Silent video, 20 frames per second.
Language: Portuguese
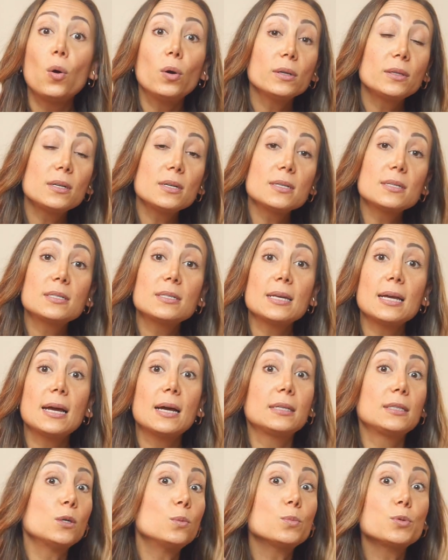outras estão
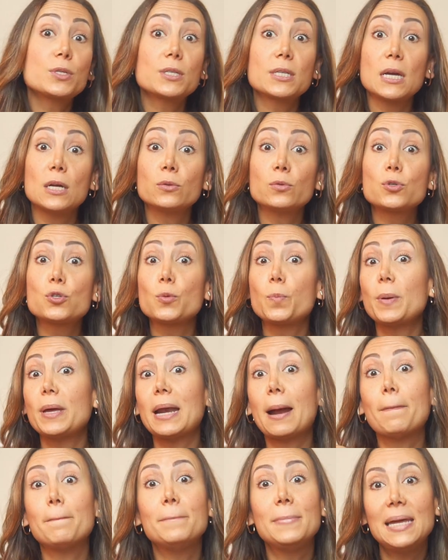eh, uh, buscando
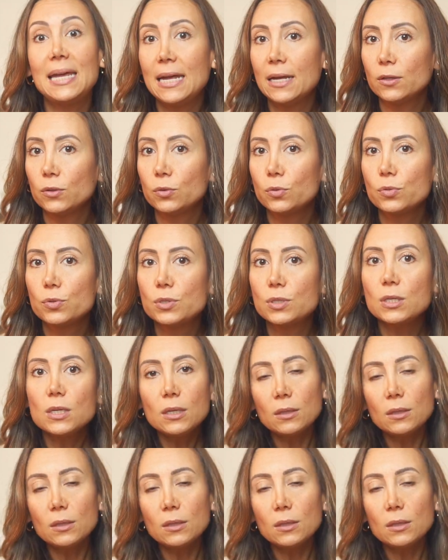superar medos